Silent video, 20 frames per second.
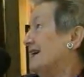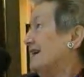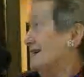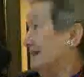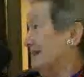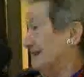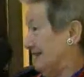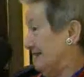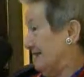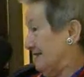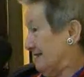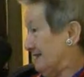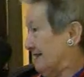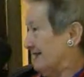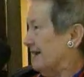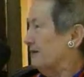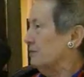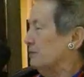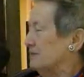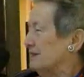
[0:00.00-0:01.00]
eh,
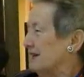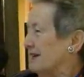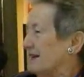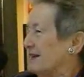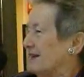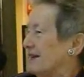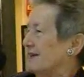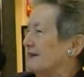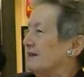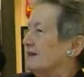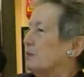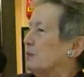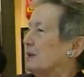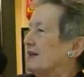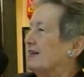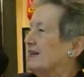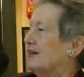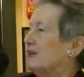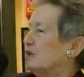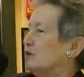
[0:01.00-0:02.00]
del, del,
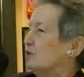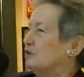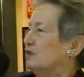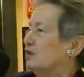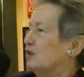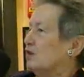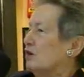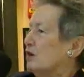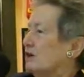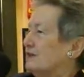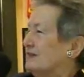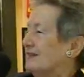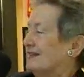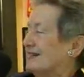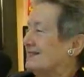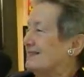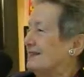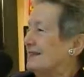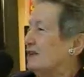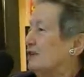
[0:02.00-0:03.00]
guerriero di, Co, di,
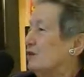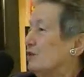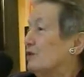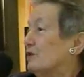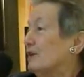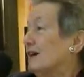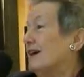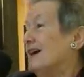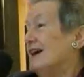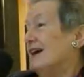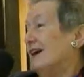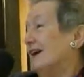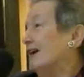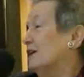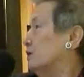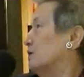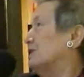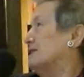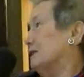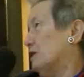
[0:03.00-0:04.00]
Castiglione e
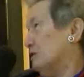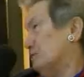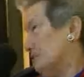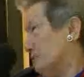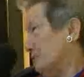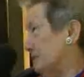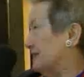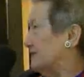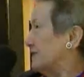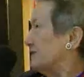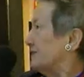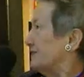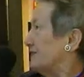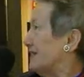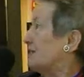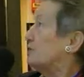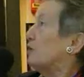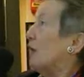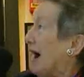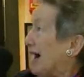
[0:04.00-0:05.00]
allora sarà un momento
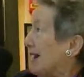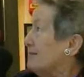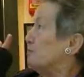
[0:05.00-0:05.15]
diverso al